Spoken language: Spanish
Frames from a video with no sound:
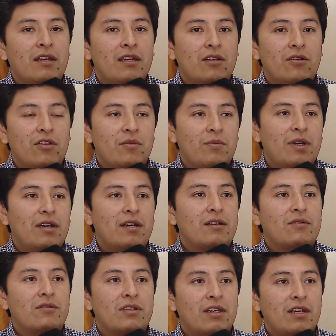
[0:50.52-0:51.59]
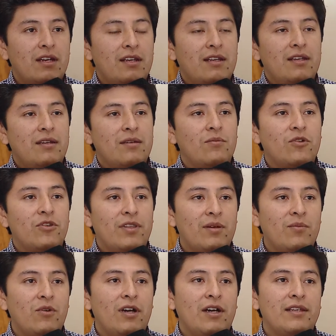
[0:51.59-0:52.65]
y los demás concejales
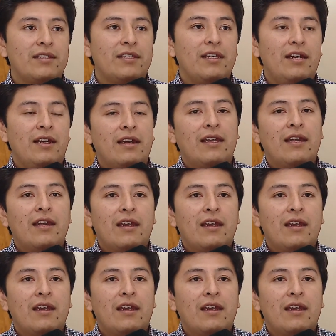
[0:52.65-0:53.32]
votamos hacia